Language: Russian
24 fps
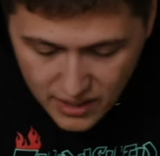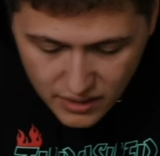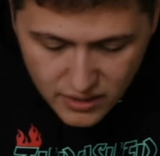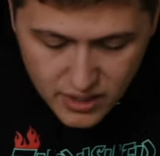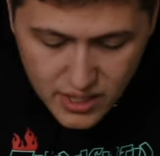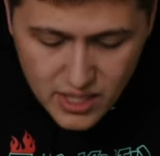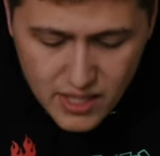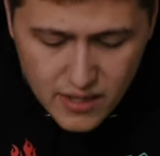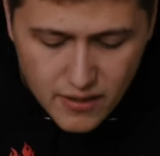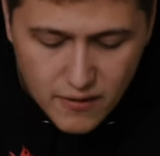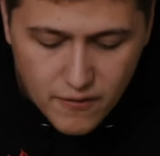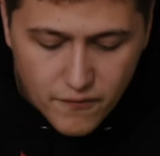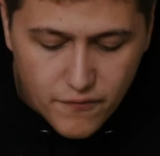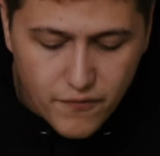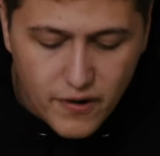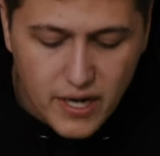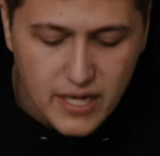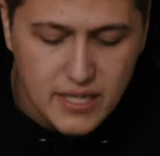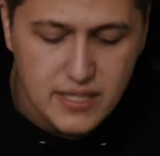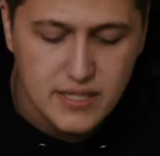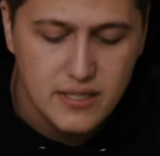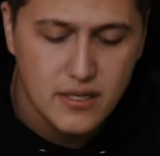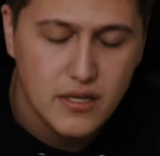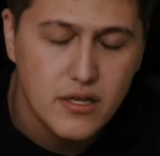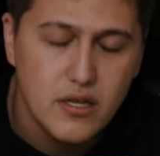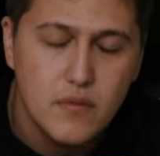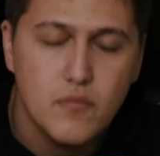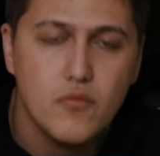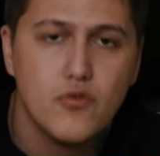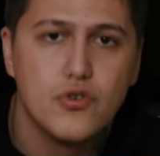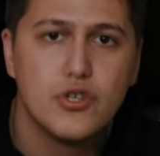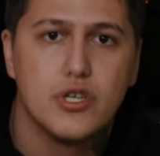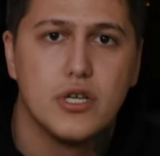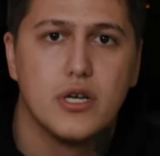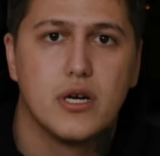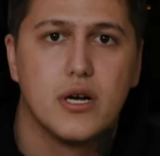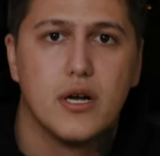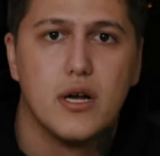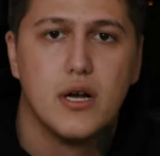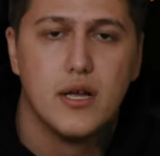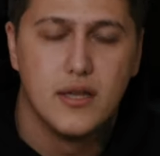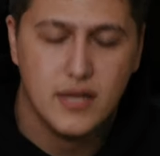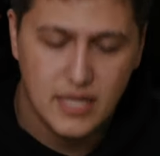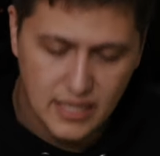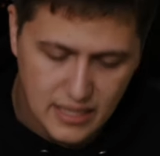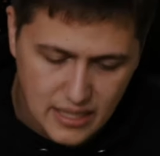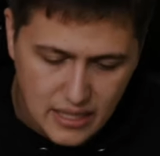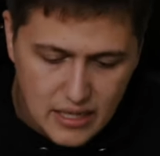Ты, Фейс, не мужик.
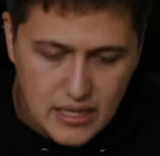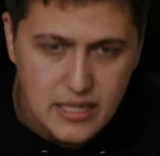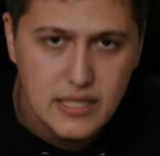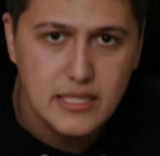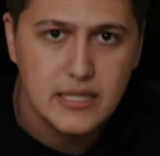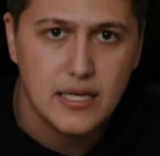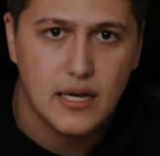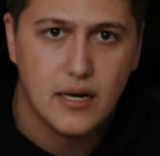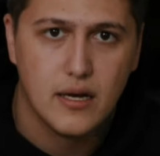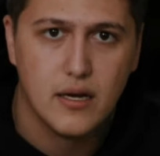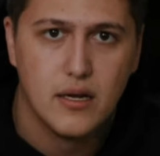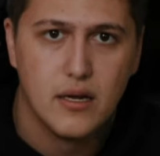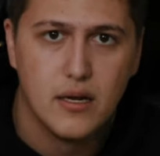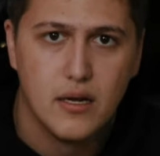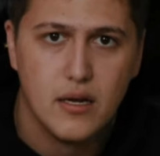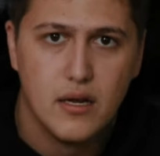Ты крыса.